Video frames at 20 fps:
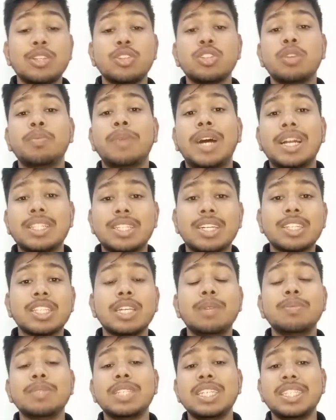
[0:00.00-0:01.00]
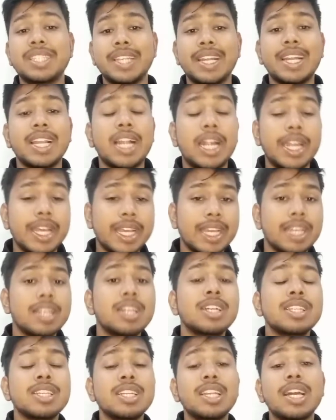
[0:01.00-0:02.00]
बाद दोस्तों बात करते हैं हम तीसरे खिलाड़ी की
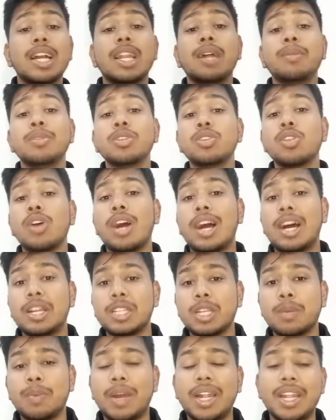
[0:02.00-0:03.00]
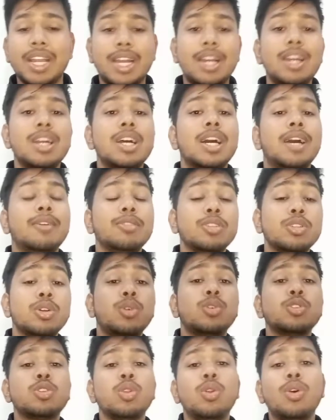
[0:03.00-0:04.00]
जिनका नाम है दोस्तों हार्दिक पांड्या अब
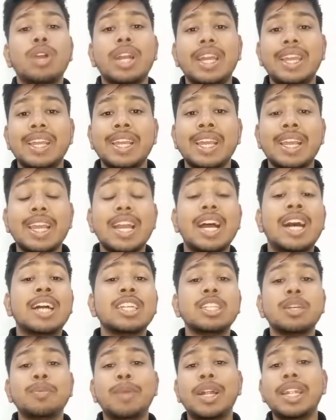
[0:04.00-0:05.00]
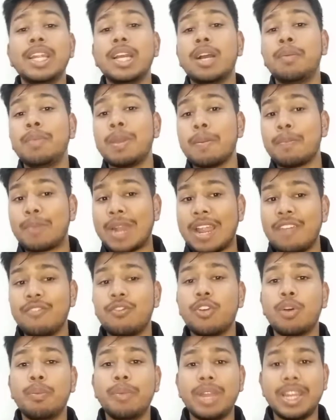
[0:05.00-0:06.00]
दोस्तों कुछ लोग कहेंगे कि हार्दिक पांड्या अपनी
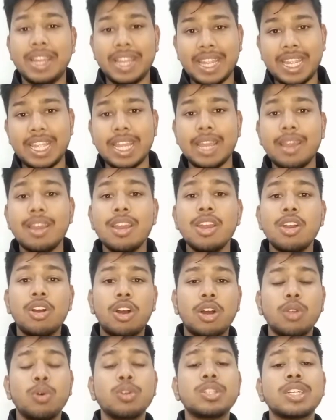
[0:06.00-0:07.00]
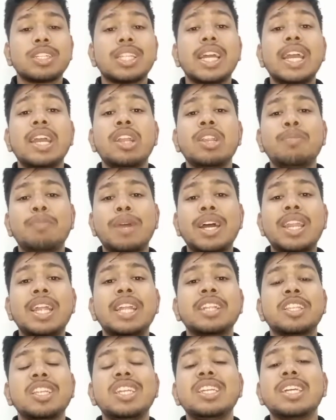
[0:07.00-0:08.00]
प्राइम फॉर्म में नहीं है और हो सकता है इन पर
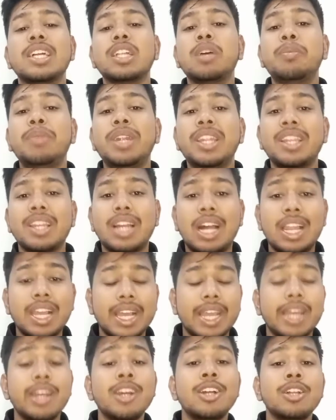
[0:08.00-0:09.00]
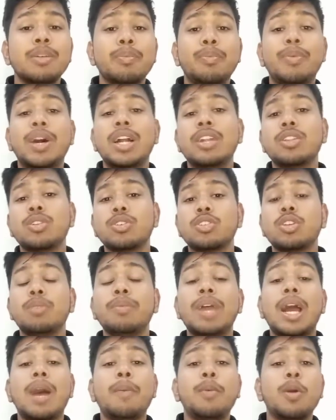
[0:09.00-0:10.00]
इतनी ज़्यादा बिड ना ना लगे बट
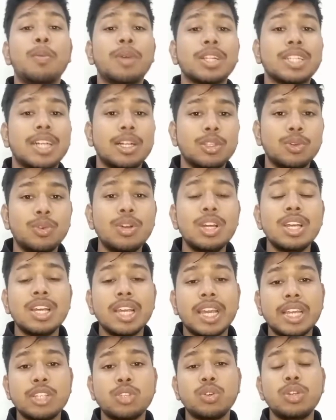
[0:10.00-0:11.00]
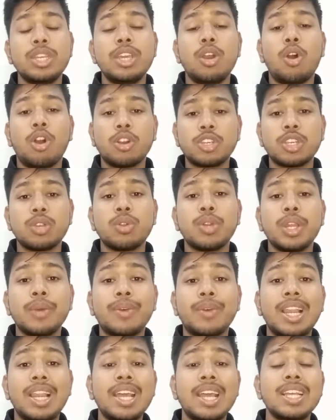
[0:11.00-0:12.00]
दोस्तों मैं आपको बता दूं कि जो ये ऑक्शन
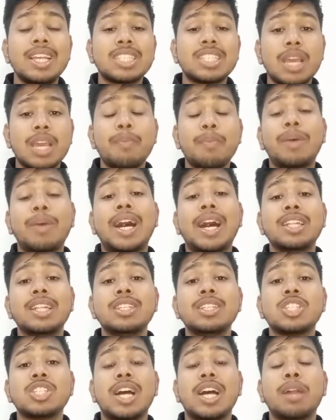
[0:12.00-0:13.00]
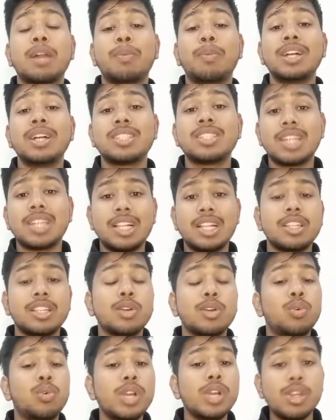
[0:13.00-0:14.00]
होने वाला है इसके बाद चार पाँच साल
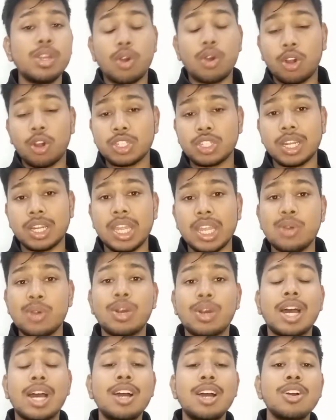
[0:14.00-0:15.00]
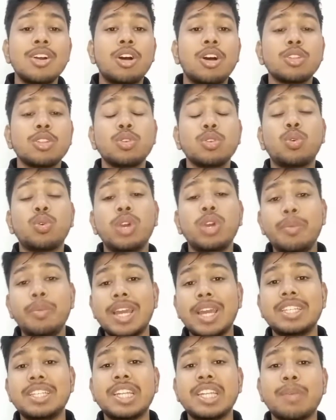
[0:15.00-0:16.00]
तक कोई ऑक्शन नहीं होगा और दोस्तों कोई
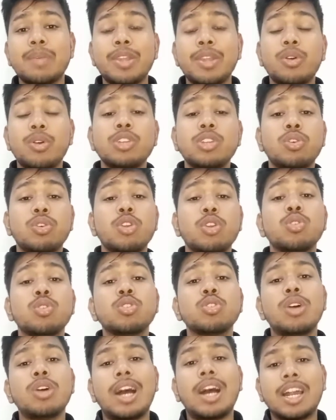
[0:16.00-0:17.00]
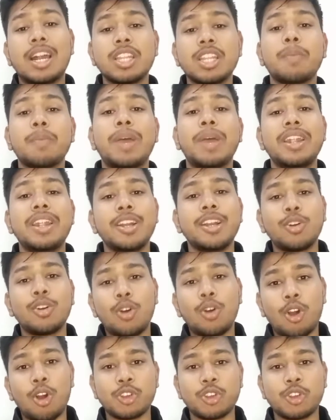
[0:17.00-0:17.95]
भी ऐसी टीम नहीं होगी जो कि दोस्तों हार्दिक पांड्या को